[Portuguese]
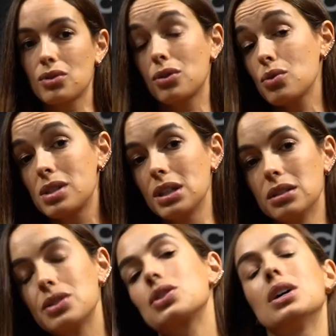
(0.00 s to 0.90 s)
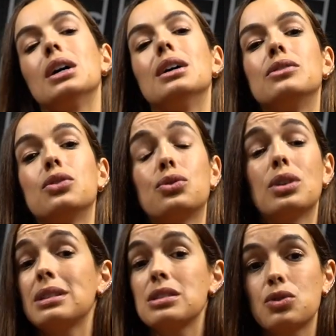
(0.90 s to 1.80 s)
todos eles
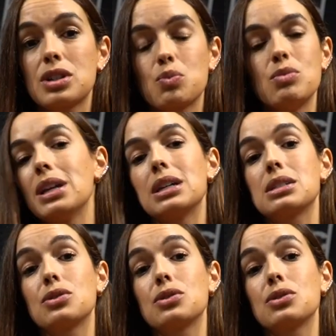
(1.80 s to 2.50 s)
tantas outras mulheres,